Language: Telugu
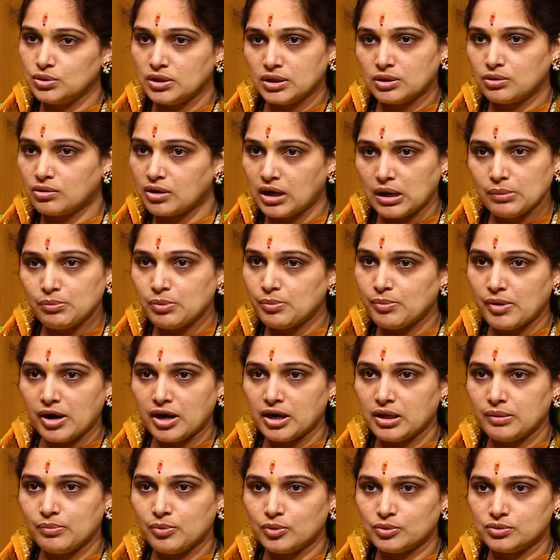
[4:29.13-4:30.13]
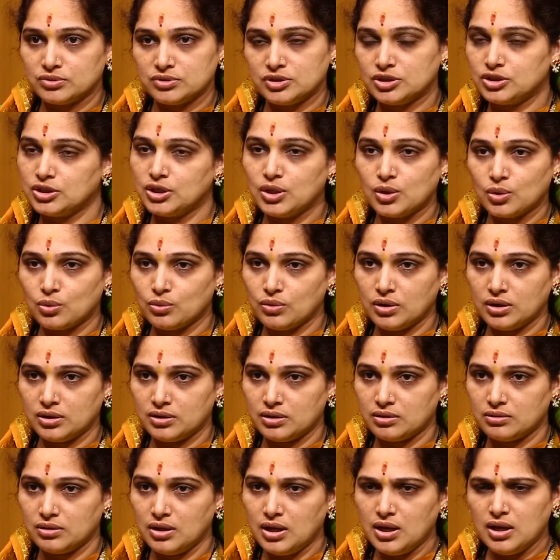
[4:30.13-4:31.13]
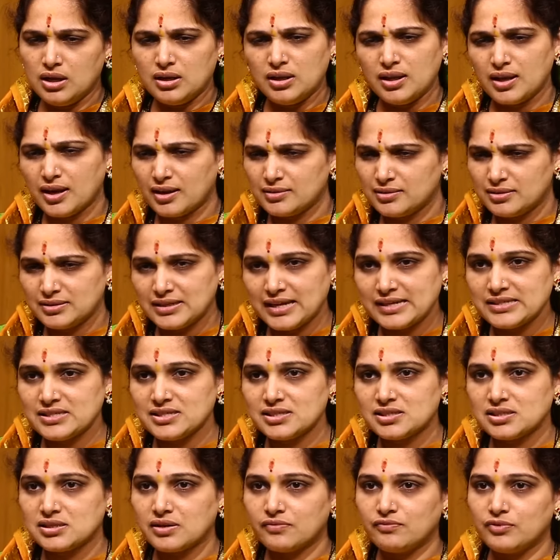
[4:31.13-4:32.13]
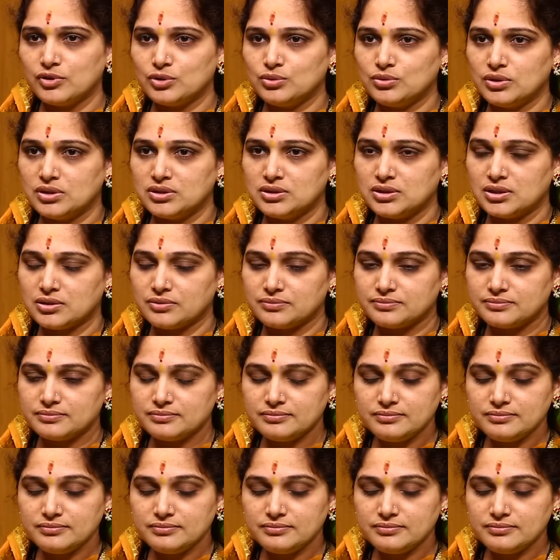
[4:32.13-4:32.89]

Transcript: నీకు కడుపు పాడైపోతుంది తినకు అంటాడు నీకు అంత డైజెస్ట్ అవ్వదు అంటారు